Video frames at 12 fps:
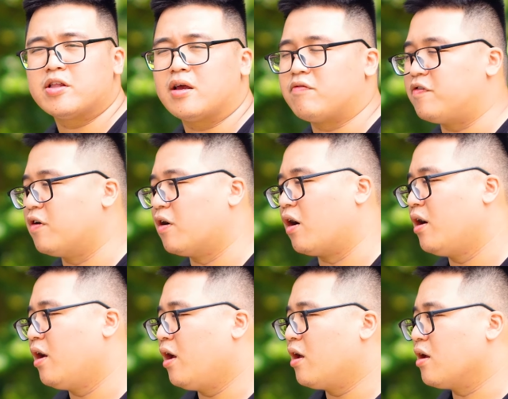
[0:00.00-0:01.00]
mình có thể vừa
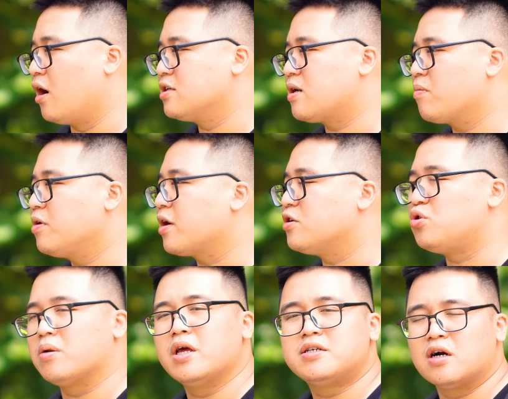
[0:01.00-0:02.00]
trong những cái
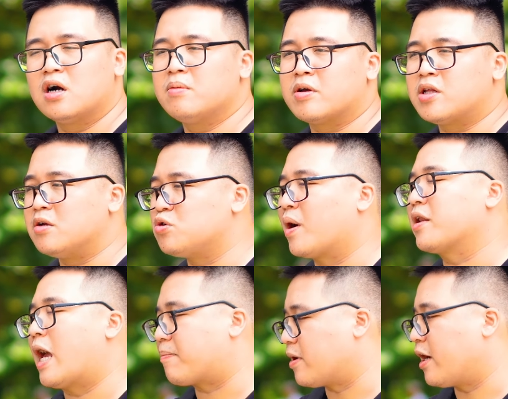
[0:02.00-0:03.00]
chuyến đi chơi mình có thể chụp ảnh
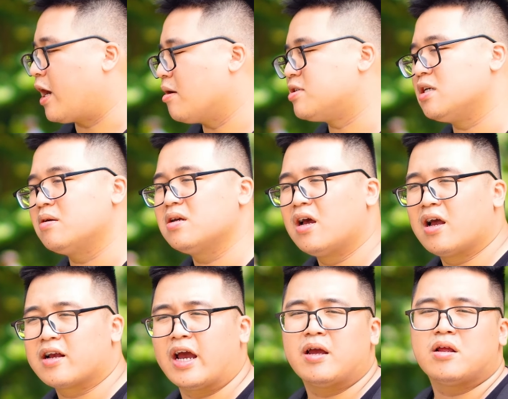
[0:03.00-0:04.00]
đẹp này, thậm chí
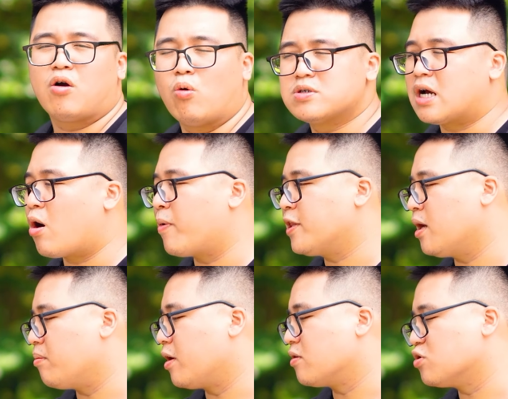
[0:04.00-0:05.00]
ngay hôm sau mình có
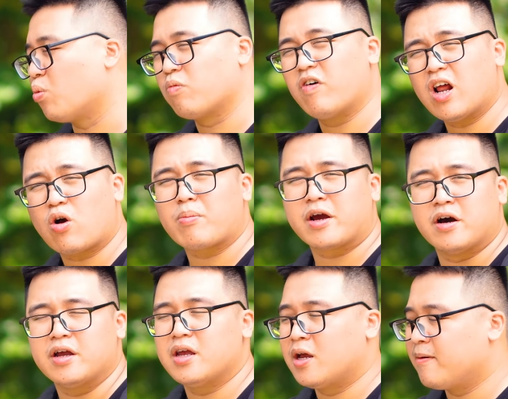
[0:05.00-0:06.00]
thể mình dùng vẫn là con máy
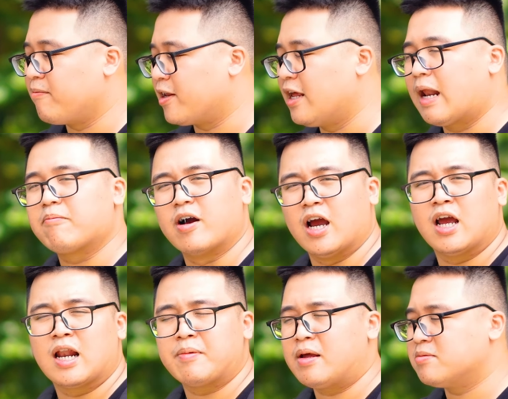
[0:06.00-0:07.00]
đấy, mình đi làm
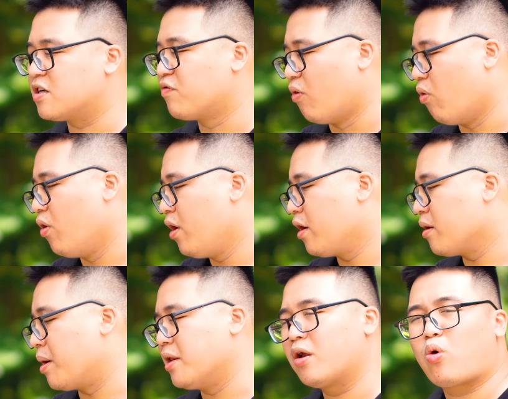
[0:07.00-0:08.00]
nghề, làm đi làm dịch vụ,
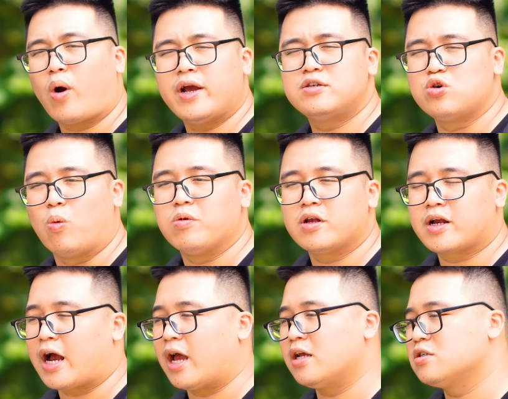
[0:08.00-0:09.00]
mình đi quay chụp những
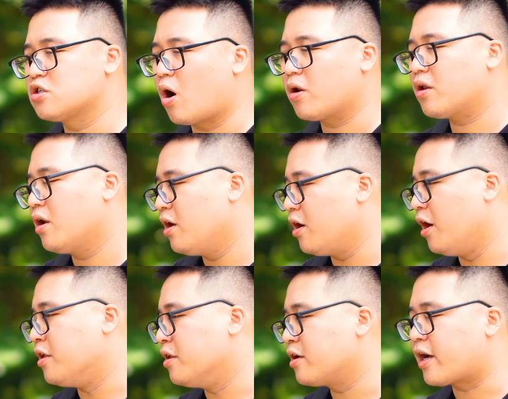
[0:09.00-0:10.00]
cái shot
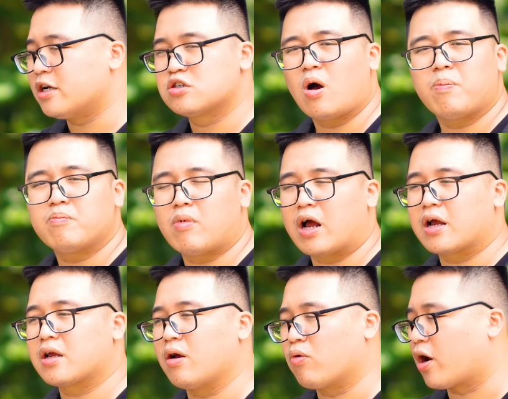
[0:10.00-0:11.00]
hình, những cái job mà
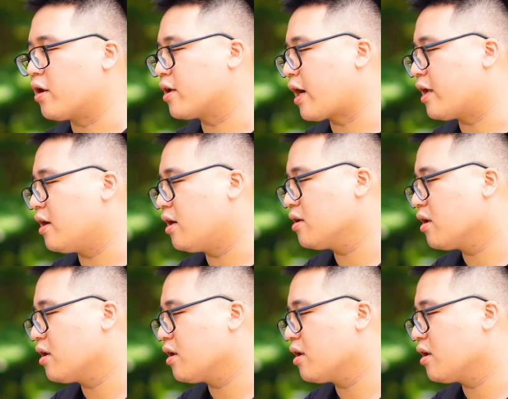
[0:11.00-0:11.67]
kiểu cần cái